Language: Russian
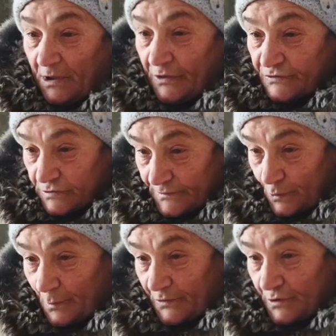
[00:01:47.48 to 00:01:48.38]
Из этого
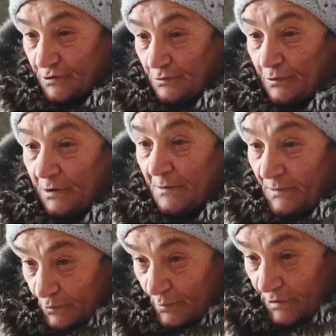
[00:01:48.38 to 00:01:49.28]
дома, где я живу,
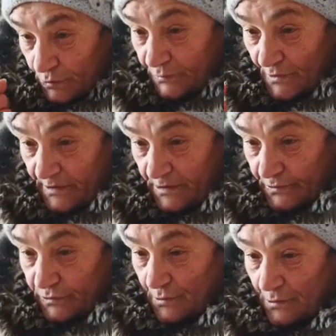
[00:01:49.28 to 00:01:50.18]
мне только одну дали
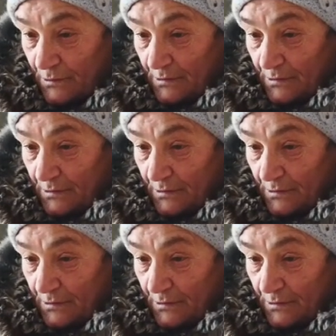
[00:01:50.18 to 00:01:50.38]
квартиру.